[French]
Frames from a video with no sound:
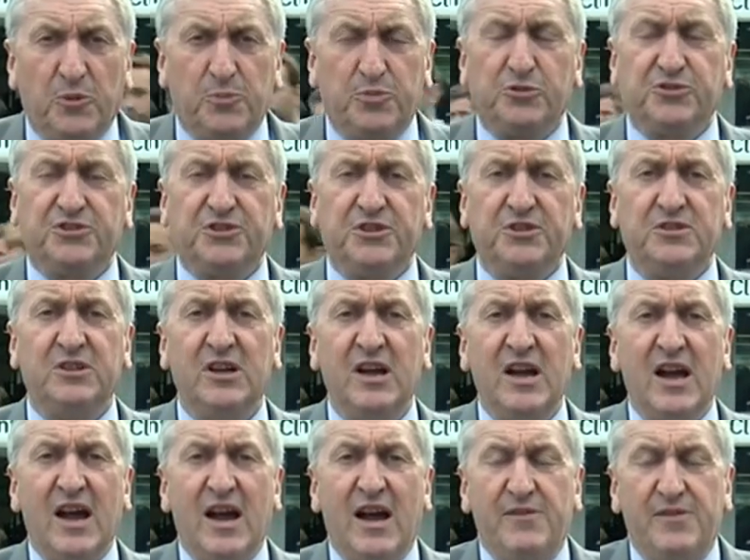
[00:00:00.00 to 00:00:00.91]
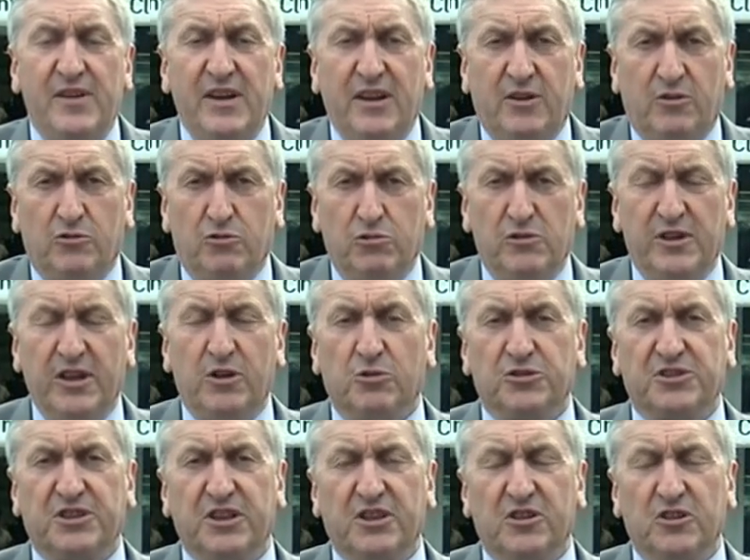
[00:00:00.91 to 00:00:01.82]
100%, avec toutes les
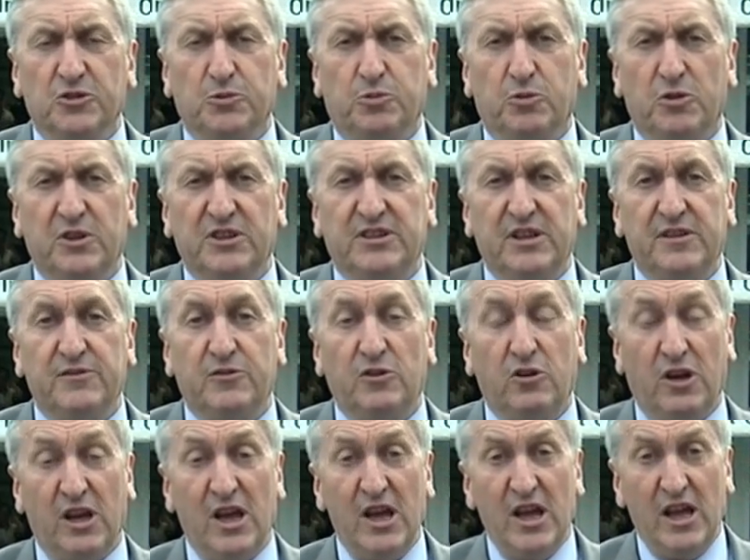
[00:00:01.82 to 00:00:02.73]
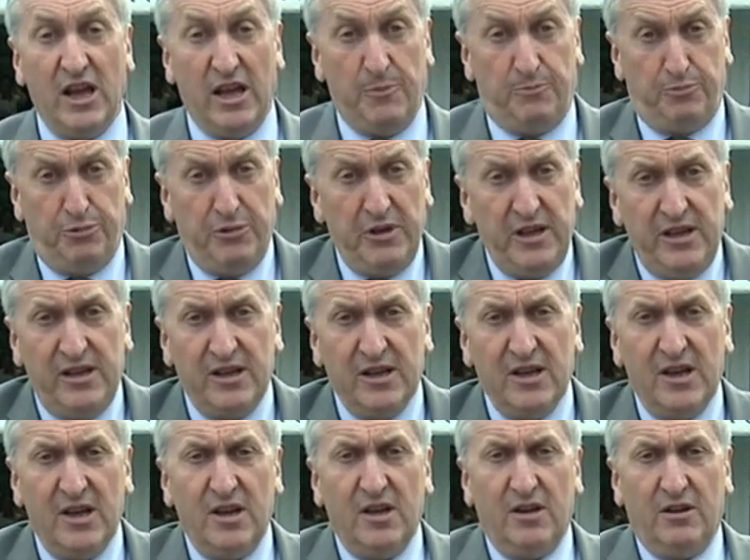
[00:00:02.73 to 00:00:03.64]
conséquences pour les éleveurs. Et puis,
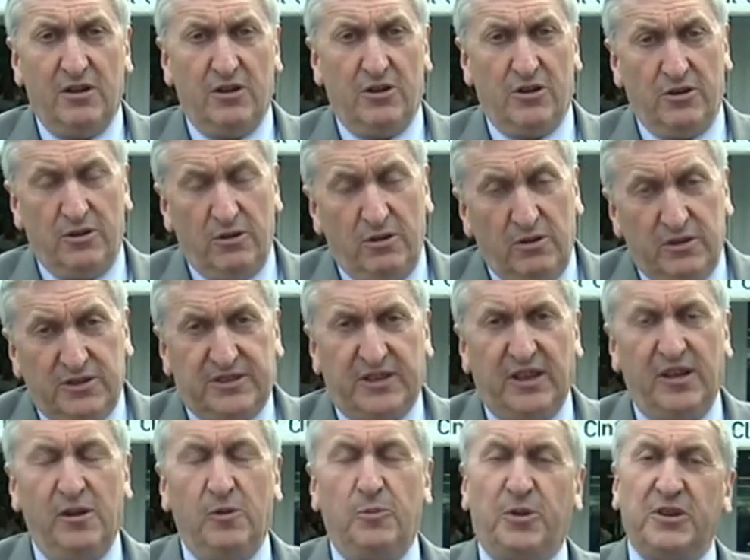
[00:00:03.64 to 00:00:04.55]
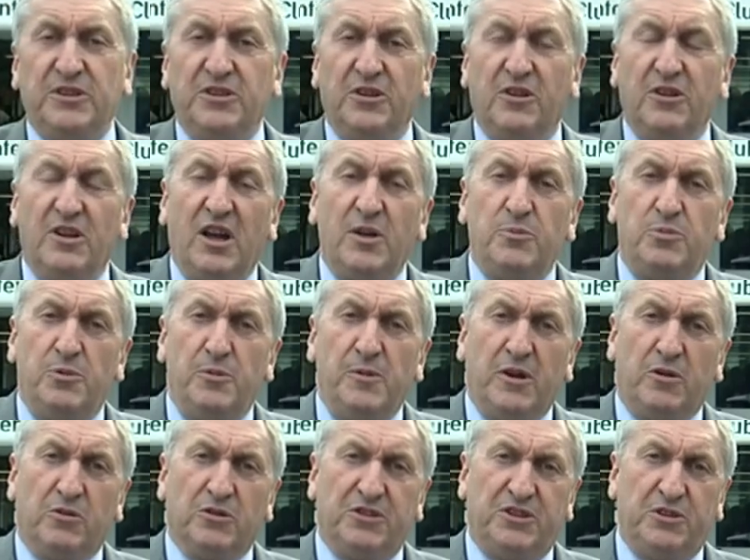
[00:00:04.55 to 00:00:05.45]
euh, c'est le président de la
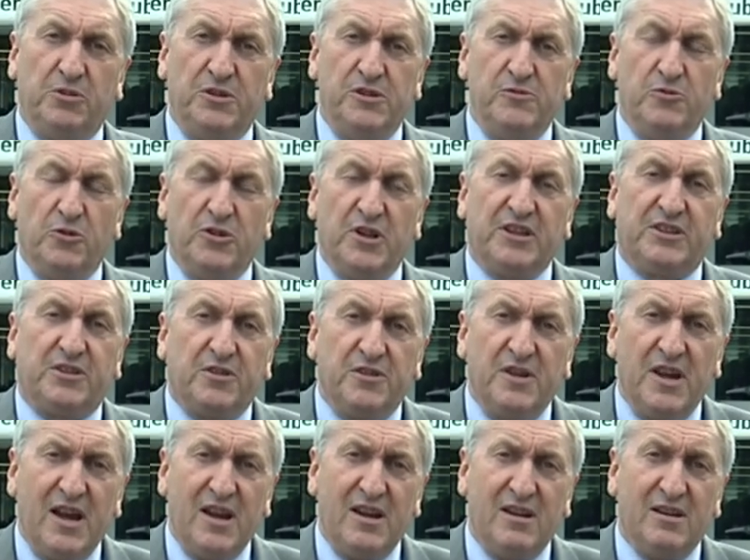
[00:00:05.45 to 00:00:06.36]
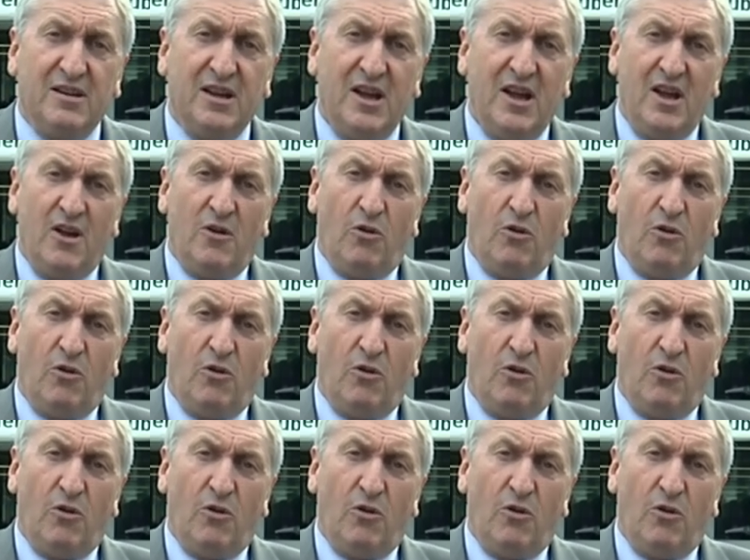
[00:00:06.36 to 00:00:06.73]
République aussi au niveau national.